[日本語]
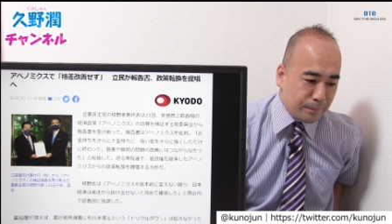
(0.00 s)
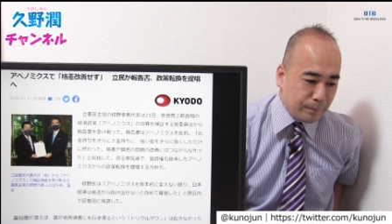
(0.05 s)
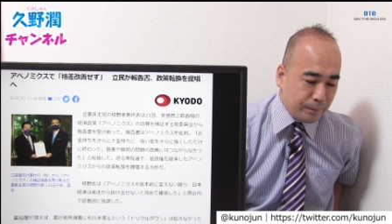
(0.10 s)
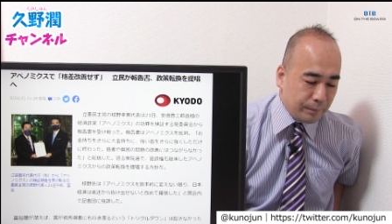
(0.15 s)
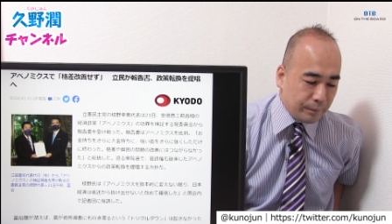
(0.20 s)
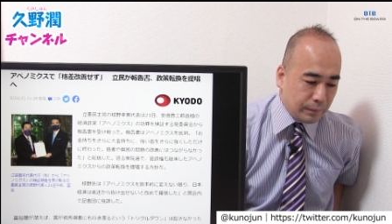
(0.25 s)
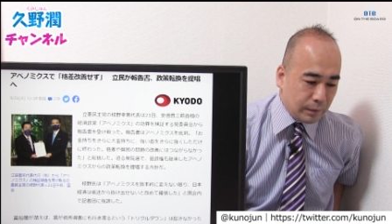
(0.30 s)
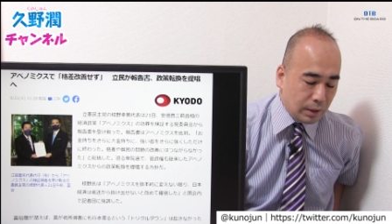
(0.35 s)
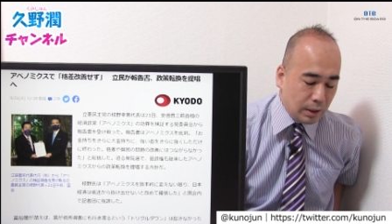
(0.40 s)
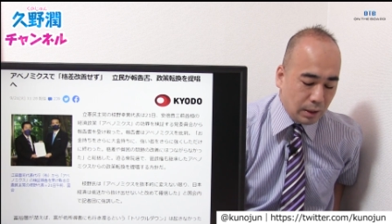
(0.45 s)
う
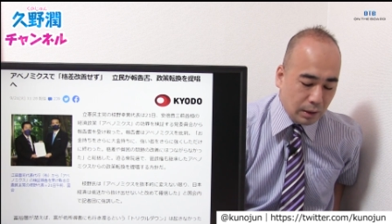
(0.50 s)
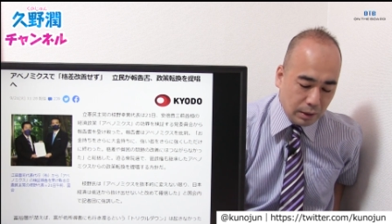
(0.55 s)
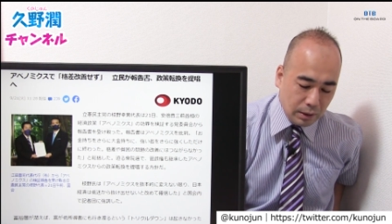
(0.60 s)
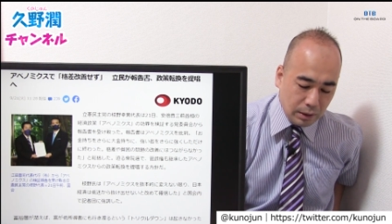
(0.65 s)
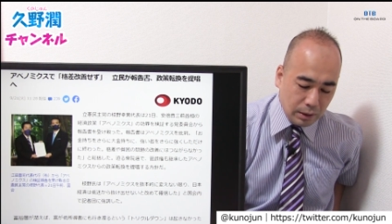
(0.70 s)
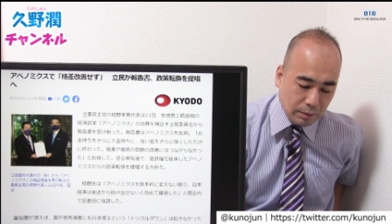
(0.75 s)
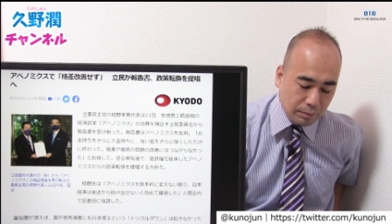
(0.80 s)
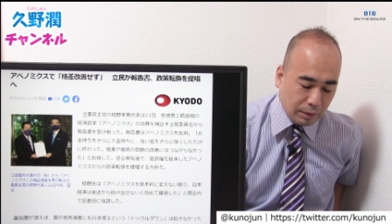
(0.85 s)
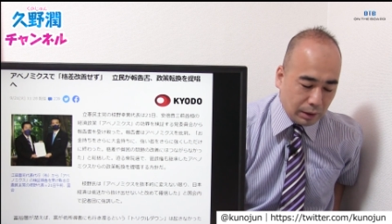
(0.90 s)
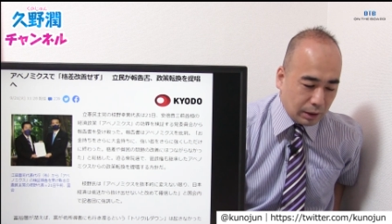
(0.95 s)
ん。
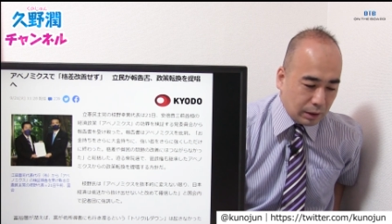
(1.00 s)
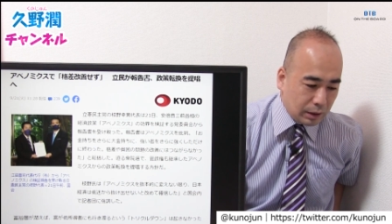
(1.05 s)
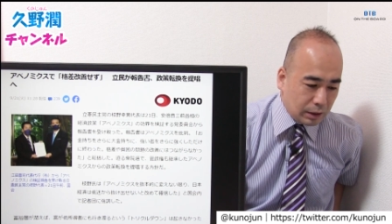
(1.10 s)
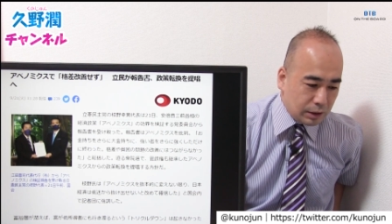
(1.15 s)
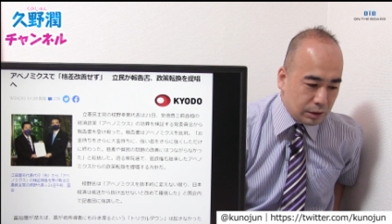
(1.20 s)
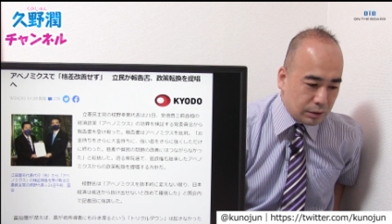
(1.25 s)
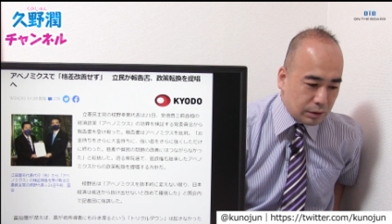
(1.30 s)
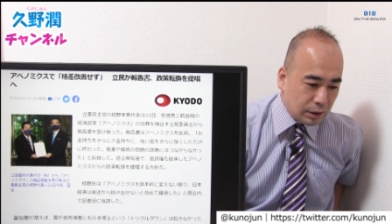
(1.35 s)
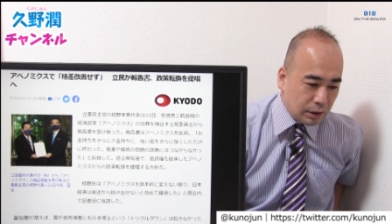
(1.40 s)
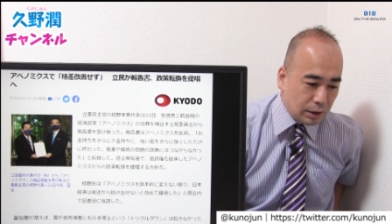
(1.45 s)
まあ、
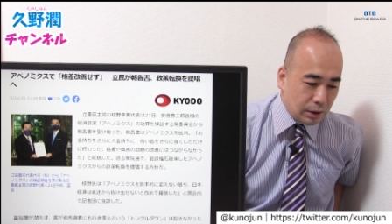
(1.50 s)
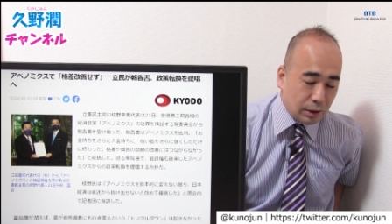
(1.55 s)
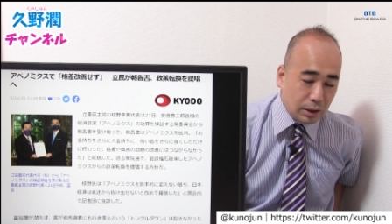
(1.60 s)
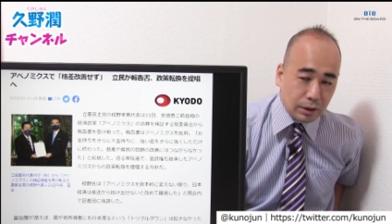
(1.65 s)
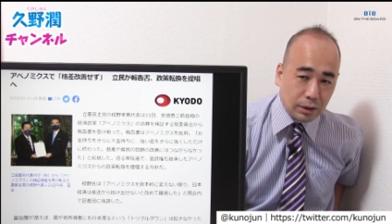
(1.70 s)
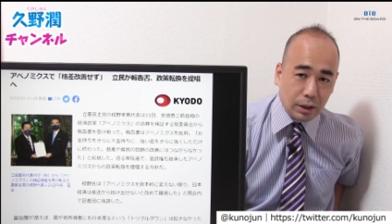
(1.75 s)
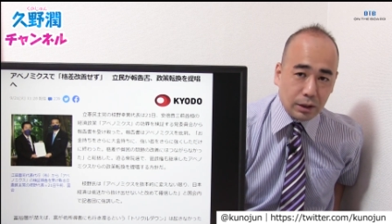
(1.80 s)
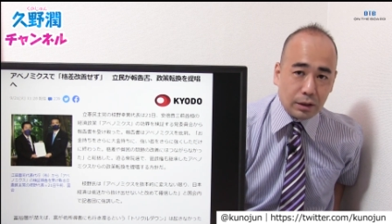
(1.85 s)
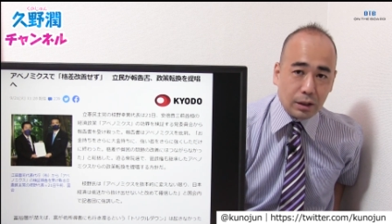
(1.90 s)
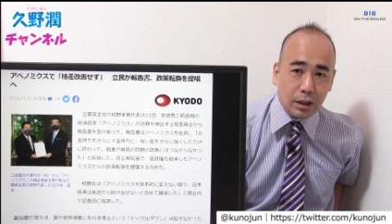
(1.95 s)
ケチつけだけ
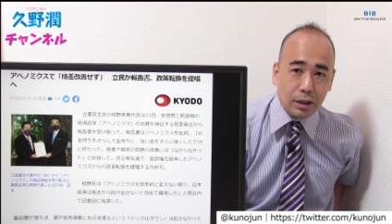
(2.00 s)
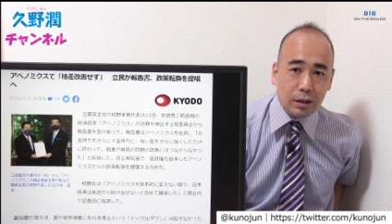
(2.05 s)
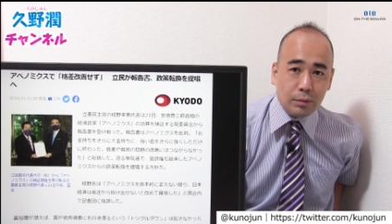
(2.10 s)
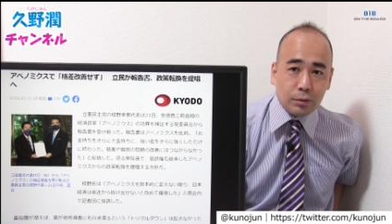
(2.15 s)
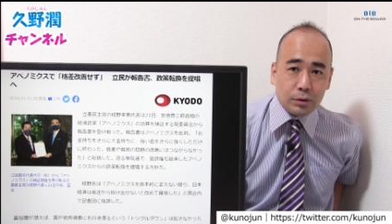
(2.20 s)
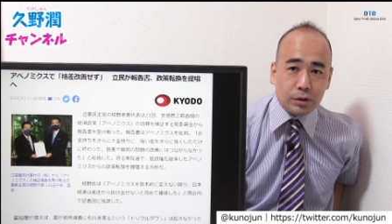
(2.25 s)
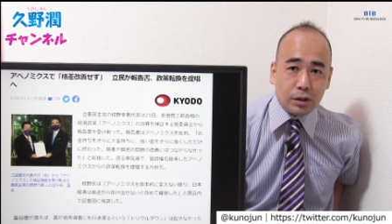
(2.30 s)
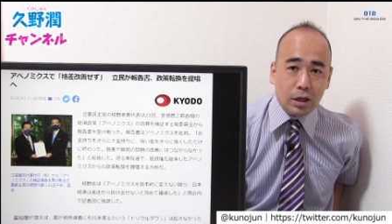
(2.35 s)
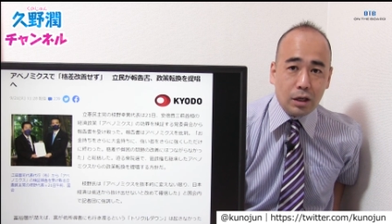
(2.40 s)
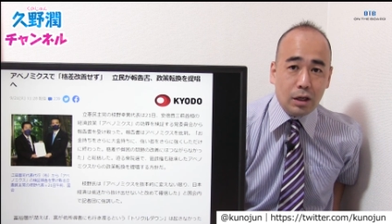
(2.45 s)
だったら誰で
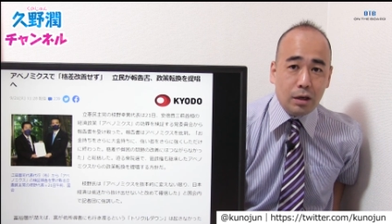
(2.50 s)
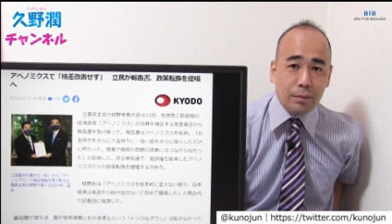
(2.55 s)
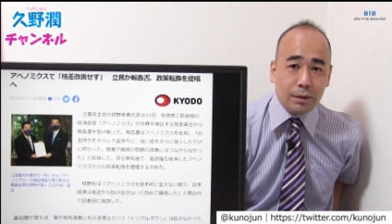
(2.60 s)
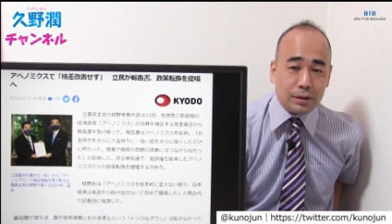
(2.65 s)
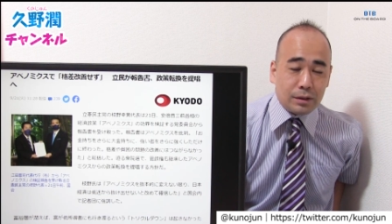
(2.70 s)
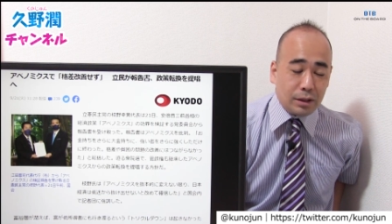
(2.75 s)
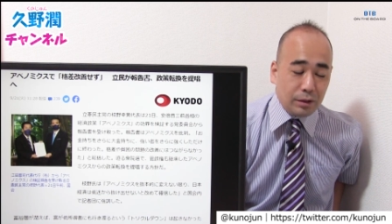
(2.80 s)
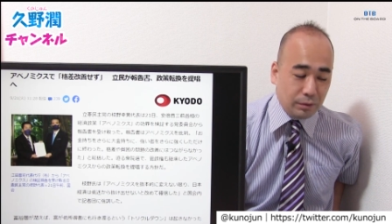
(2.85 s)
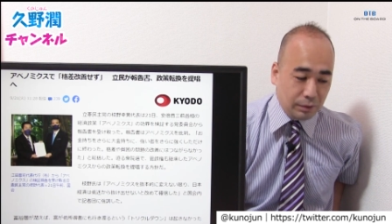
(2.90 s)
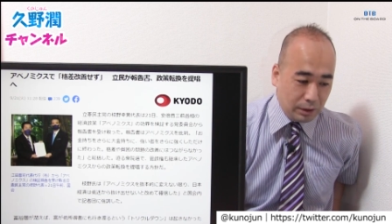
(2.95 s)
もつけられま
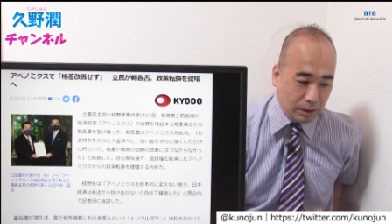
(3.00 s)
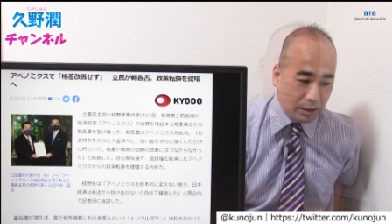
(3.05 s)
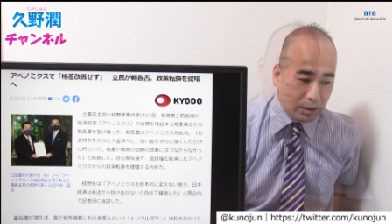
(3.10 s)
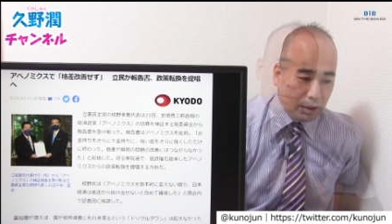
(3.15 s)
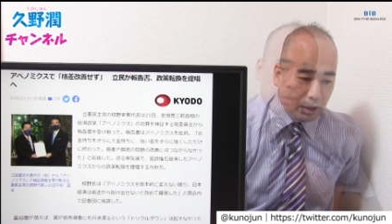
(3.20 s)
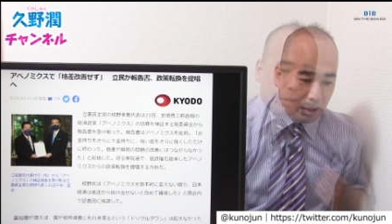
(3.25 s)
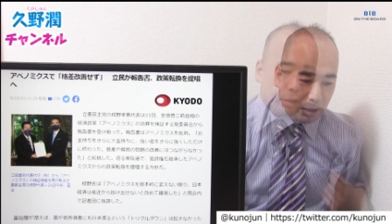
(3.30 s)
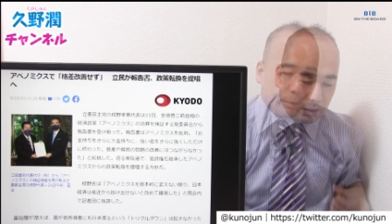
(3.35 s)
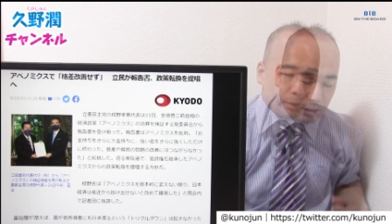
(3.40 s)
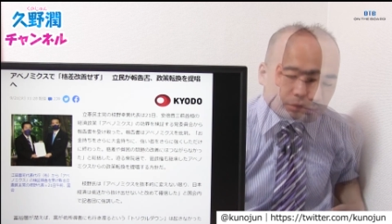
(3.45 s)
すけどね。